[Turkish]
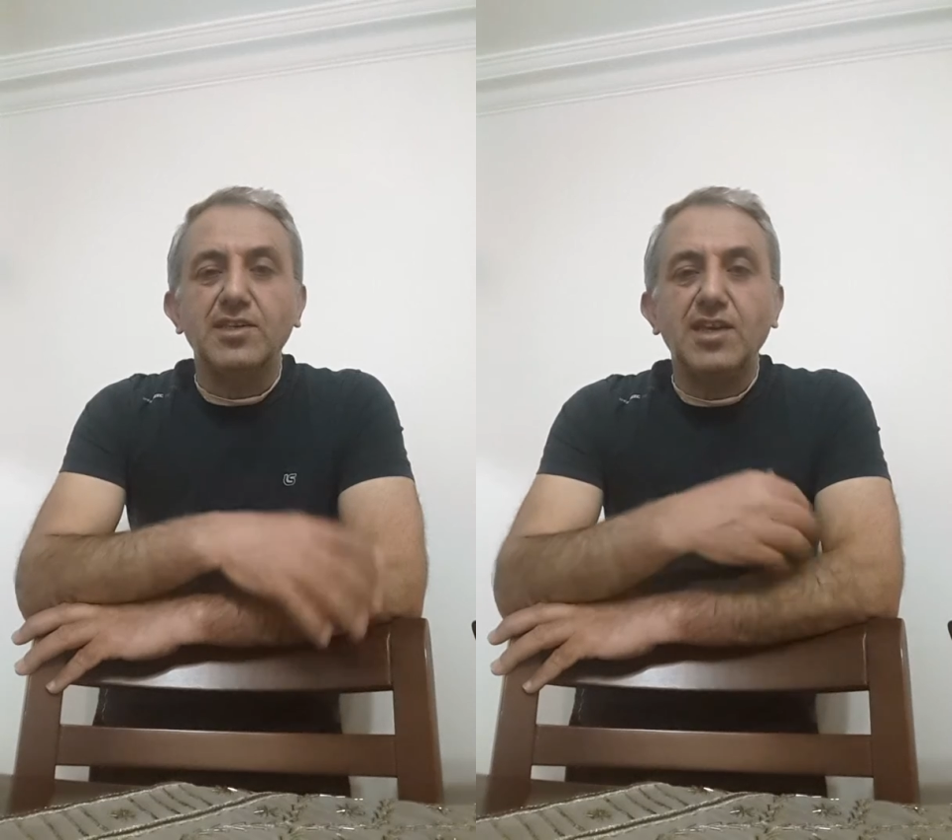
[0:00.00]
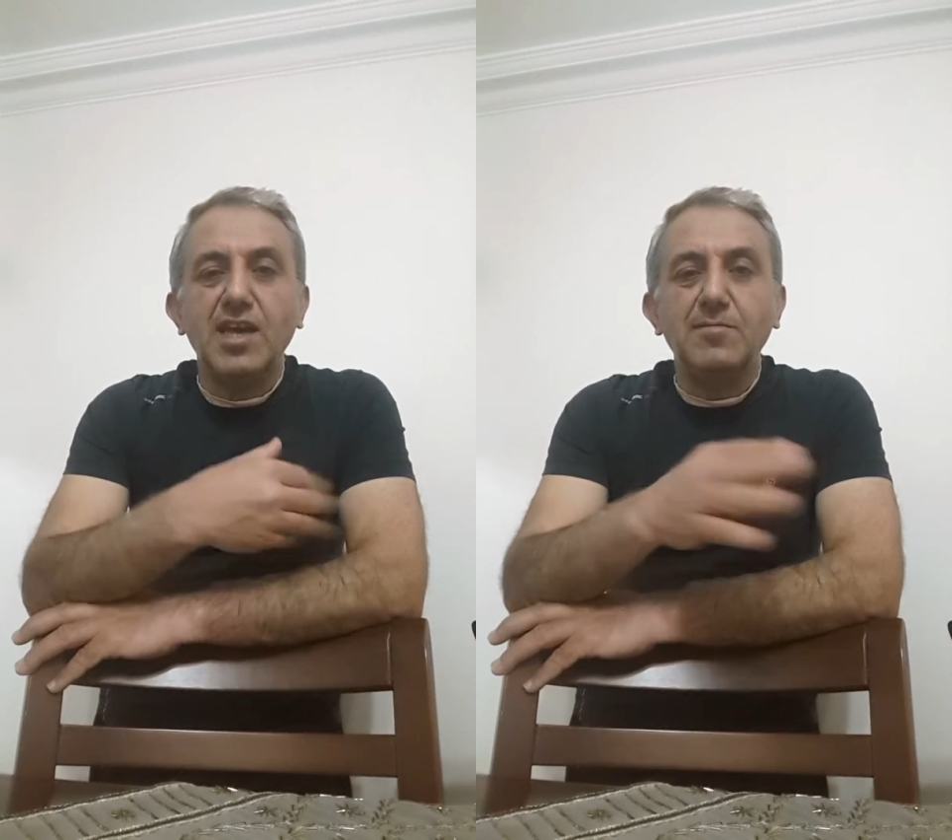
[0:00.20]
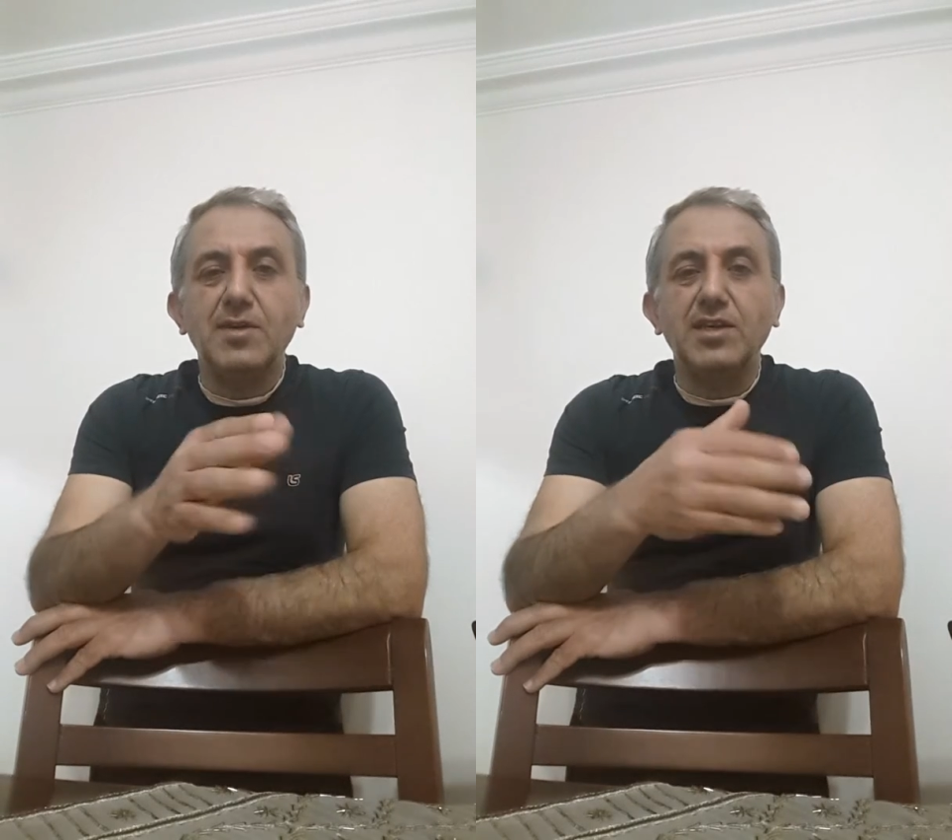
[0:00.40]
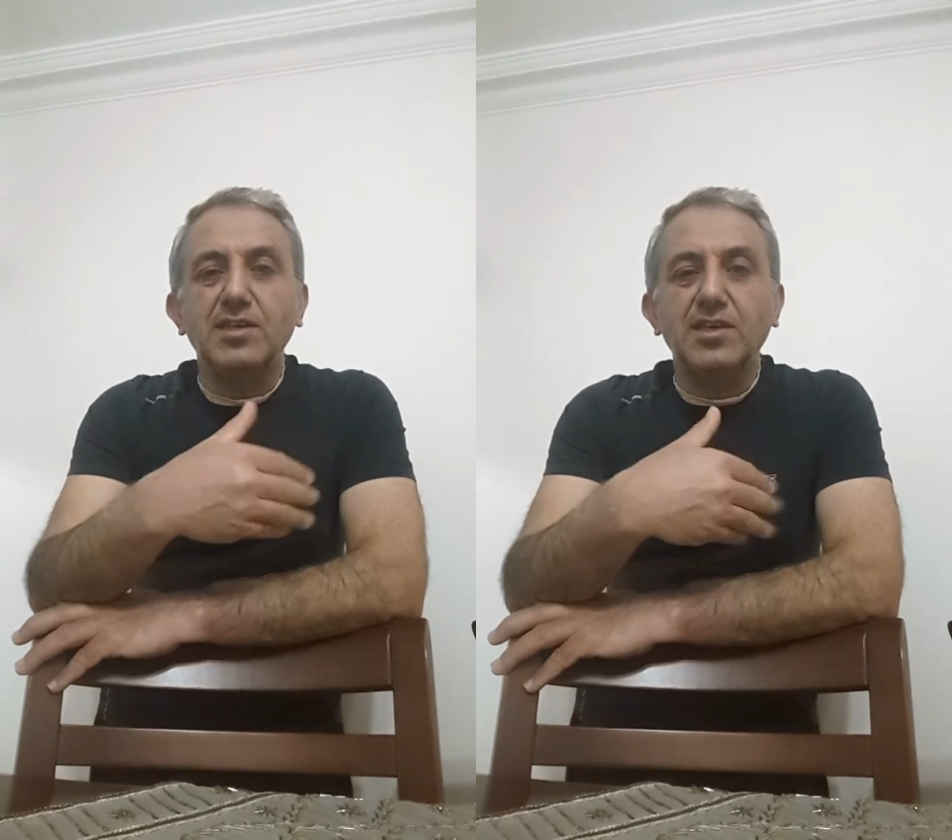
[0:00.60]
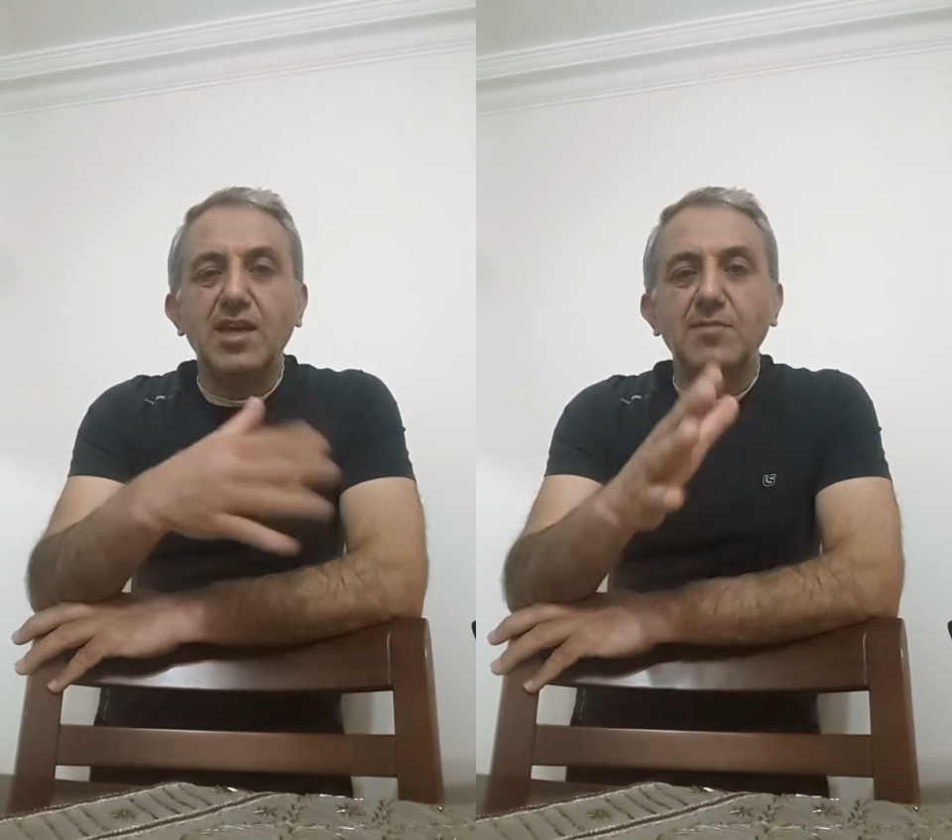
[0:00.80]

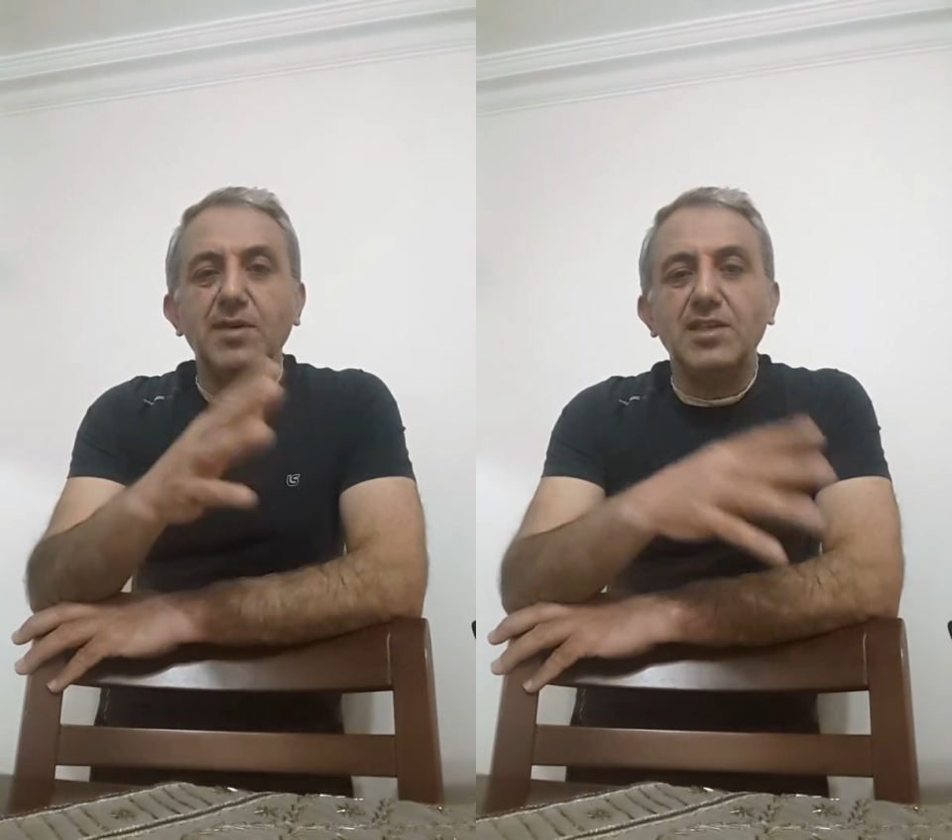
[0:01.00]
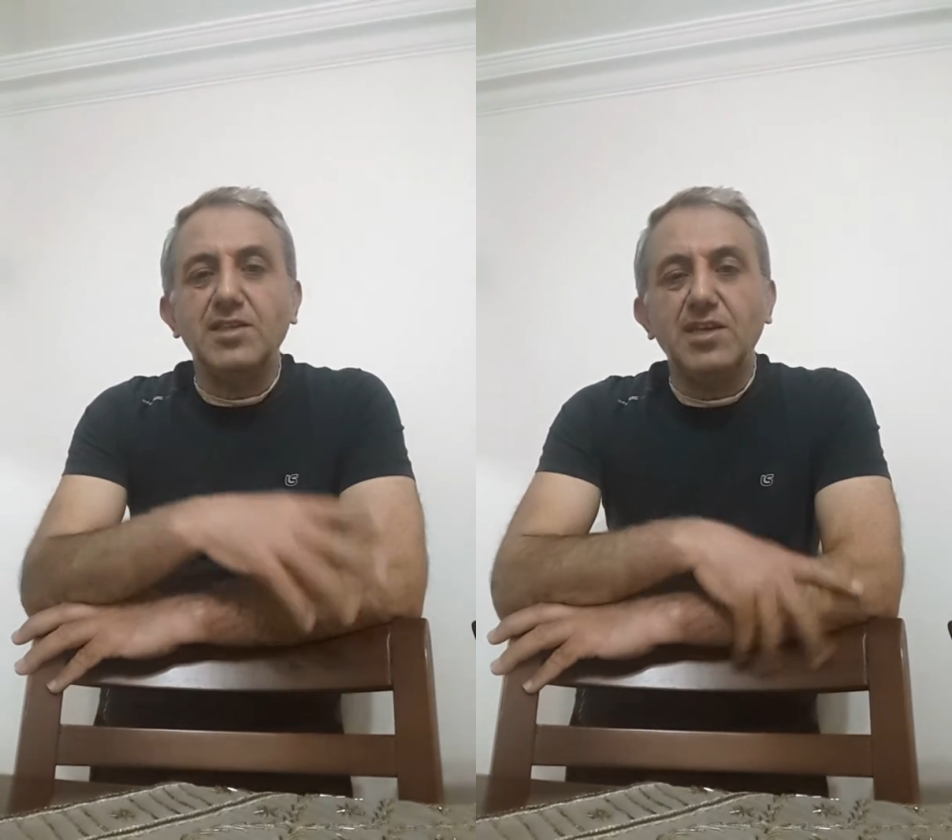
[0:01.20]
Gelmeyin gelmeyin